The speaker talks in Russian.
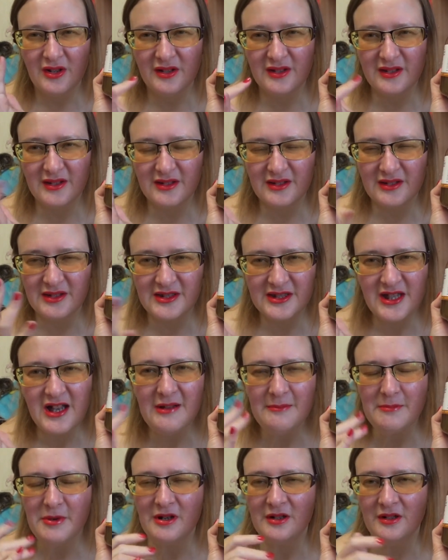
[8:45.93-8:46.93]

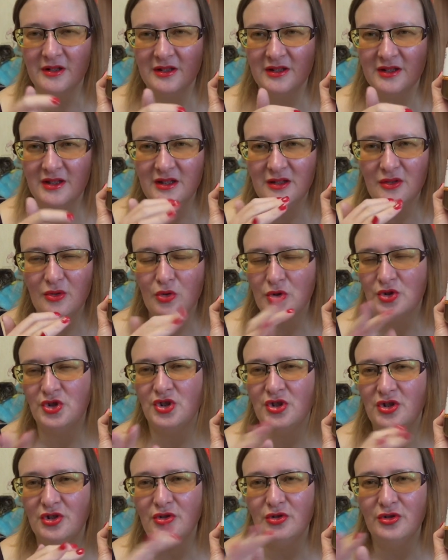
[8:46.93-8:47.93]
запах и
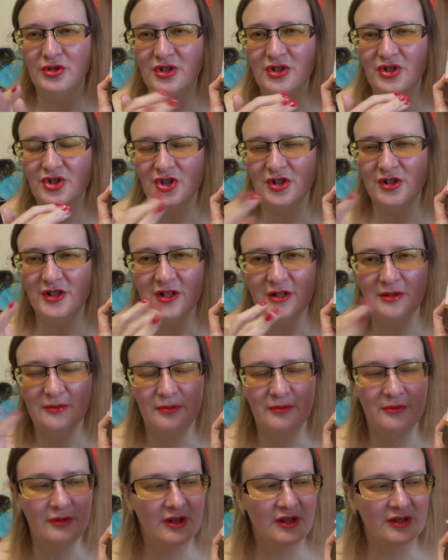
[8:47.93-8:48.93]
очень легкий
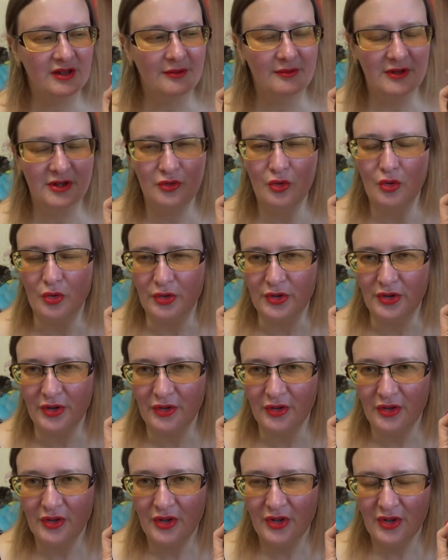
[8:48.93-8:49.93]
шлейф этого дегтя.